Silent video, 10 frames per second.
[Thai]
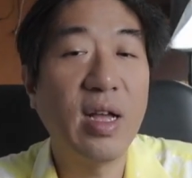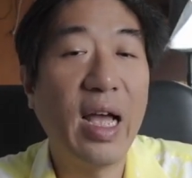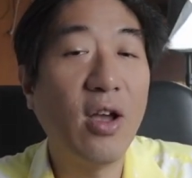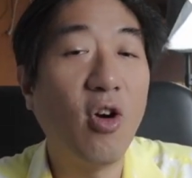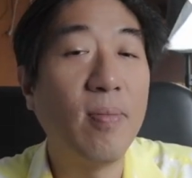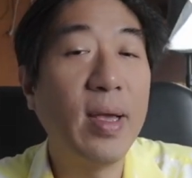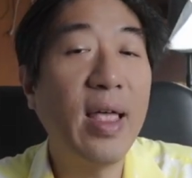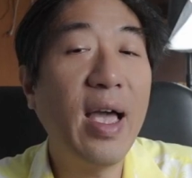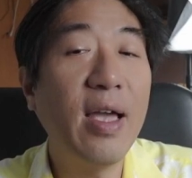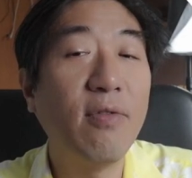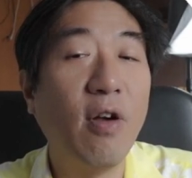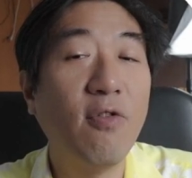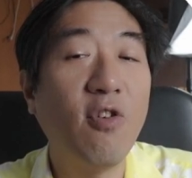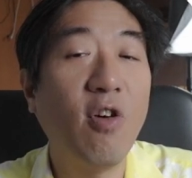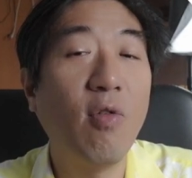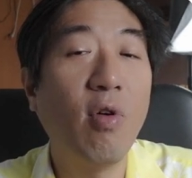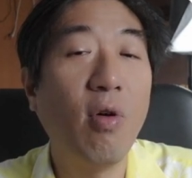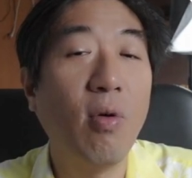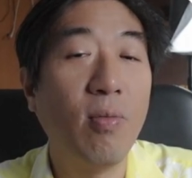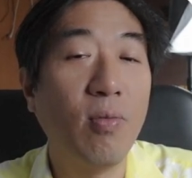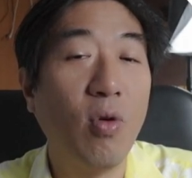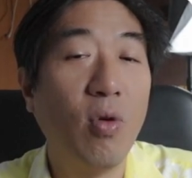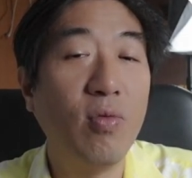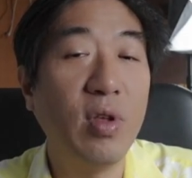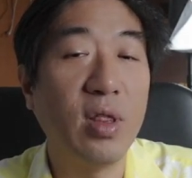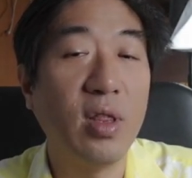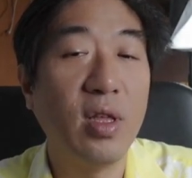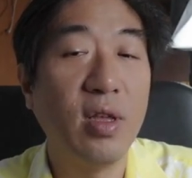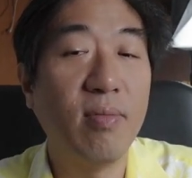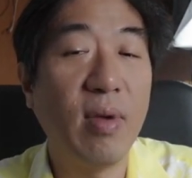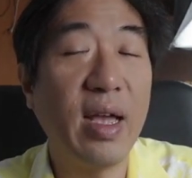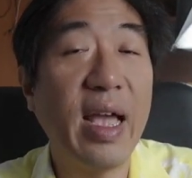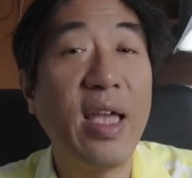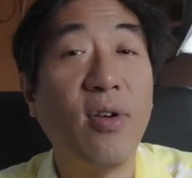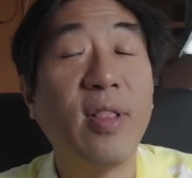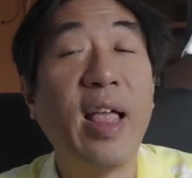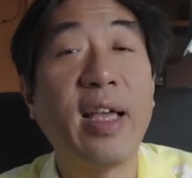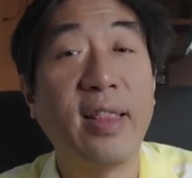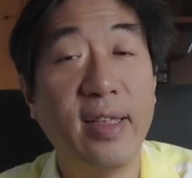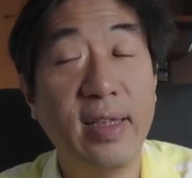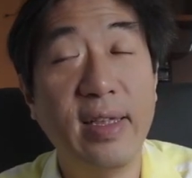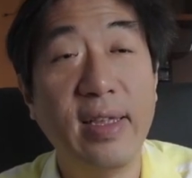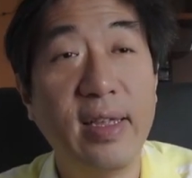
ขายของไม่ได้ work from home โควิดมาขายออนไลน์กันเถอะ